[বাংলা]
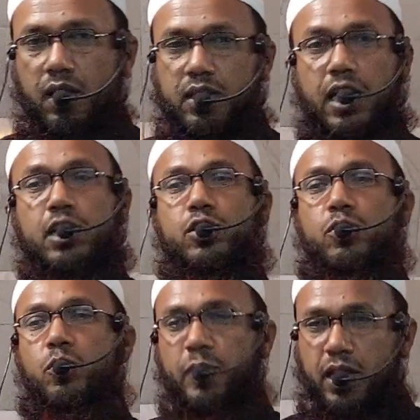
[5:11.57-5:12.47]
শেষ
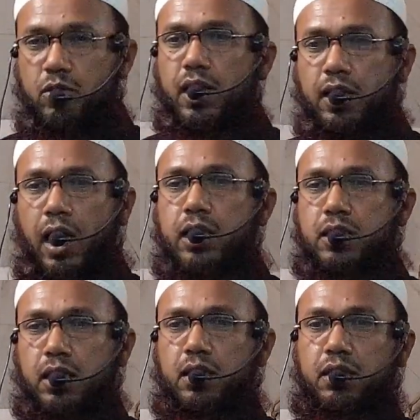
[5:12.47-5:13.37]
উপায় তো একটা
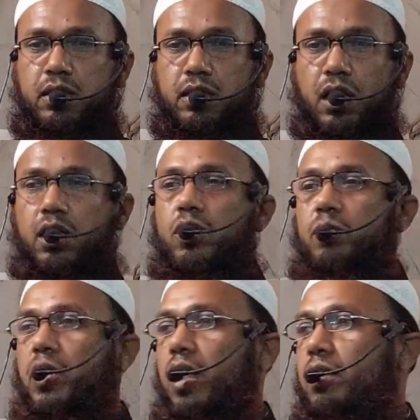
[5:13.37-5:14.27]
আছেই আল্লাহ
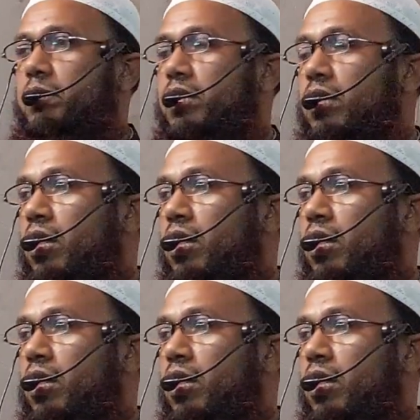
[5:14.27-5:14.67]
রবুল্লা আলমিন